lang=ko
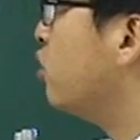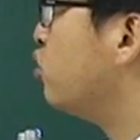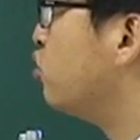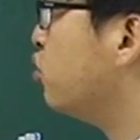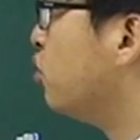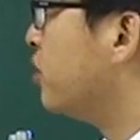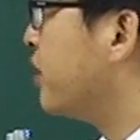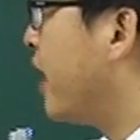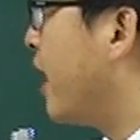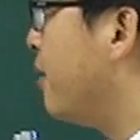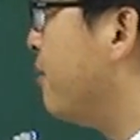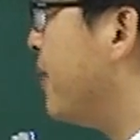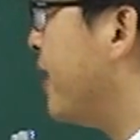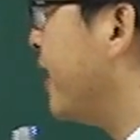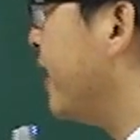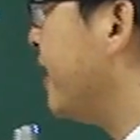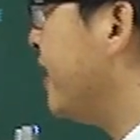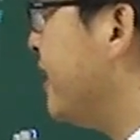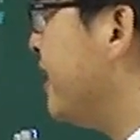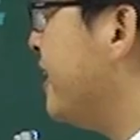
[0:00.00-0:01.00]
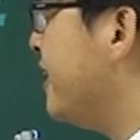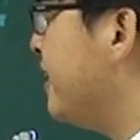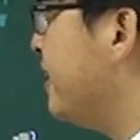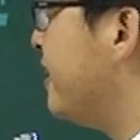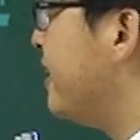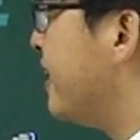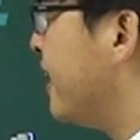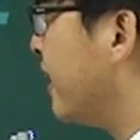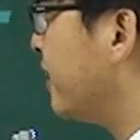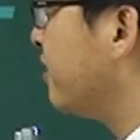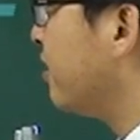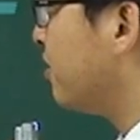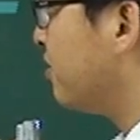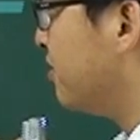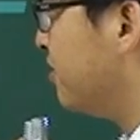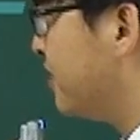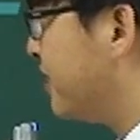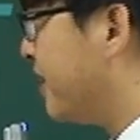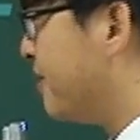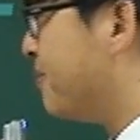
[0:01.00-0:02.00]
주어 다음에 이 d 가
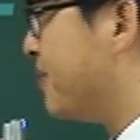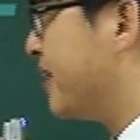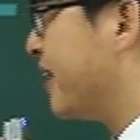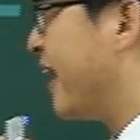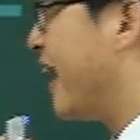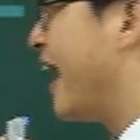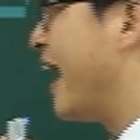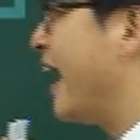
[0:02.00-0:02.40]
떴을 때입니다.